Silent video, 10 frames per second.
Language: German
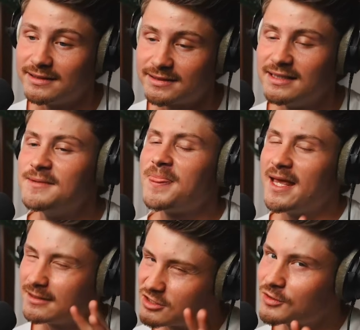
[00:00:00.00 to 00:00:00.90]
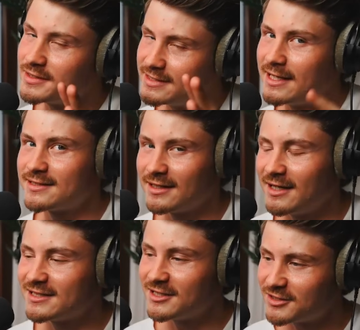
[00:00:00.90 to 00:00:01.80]
ist, es ist schon sehr, sehr
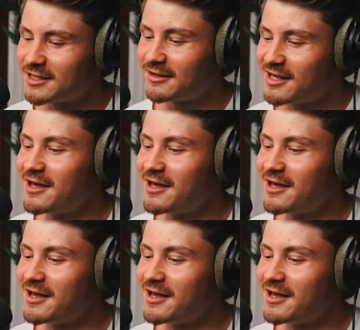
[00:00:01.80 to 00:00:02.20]
nice. Also ich,